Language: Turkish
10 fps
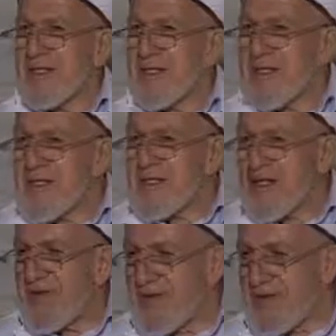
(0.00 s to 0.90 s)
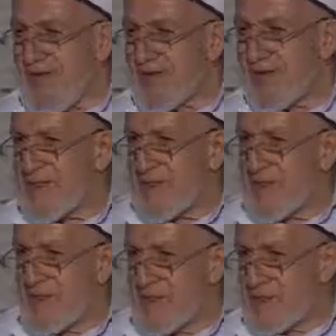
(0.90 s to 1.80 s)
Kıble tarafı lahit
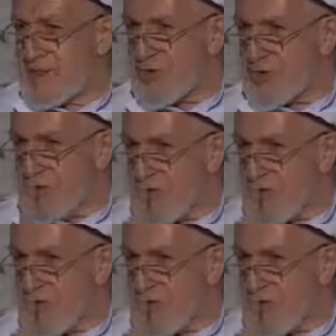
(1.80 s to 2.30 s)
oyulmuş.